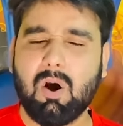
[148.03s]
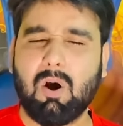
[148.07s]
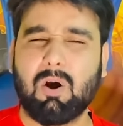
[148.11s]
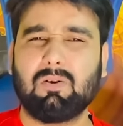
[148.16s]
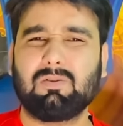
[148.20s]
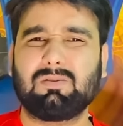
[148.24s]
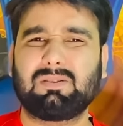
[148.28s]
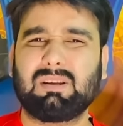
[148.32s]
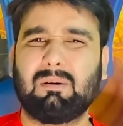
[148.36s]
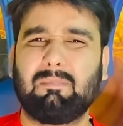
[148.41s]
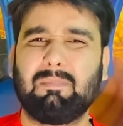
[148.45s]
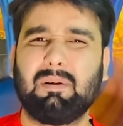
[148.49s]
और
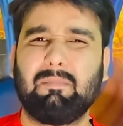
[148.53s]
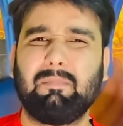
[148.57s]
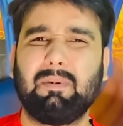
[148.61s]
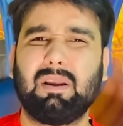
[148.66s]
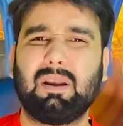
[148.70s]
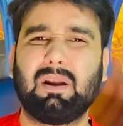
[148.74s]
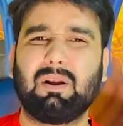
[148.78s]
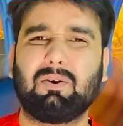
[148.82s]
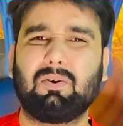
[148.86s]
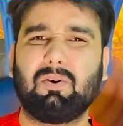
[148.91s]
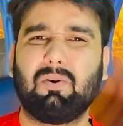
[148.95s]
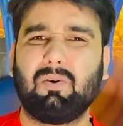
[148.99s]
उस
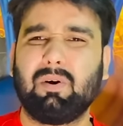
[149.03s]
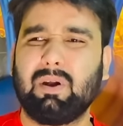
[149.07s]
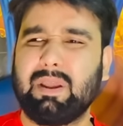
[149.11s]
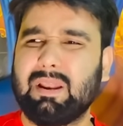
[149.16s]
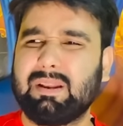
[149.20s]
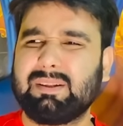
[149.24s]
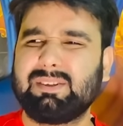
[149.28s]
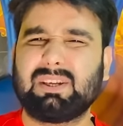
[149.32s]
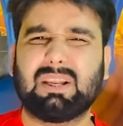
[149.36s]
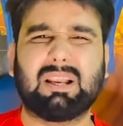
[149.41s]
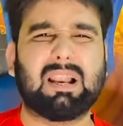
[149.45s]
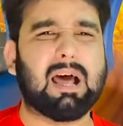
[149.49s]
सप्लीमिनल को
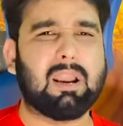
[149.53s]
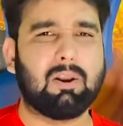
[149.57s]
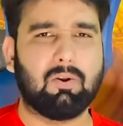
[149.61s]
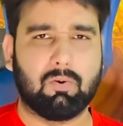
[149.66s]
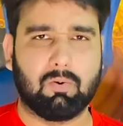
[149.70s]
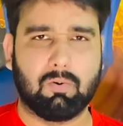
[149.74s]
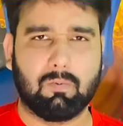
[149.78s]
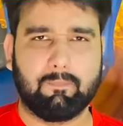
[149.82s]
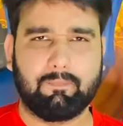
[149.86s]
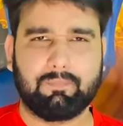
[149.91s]
चला लो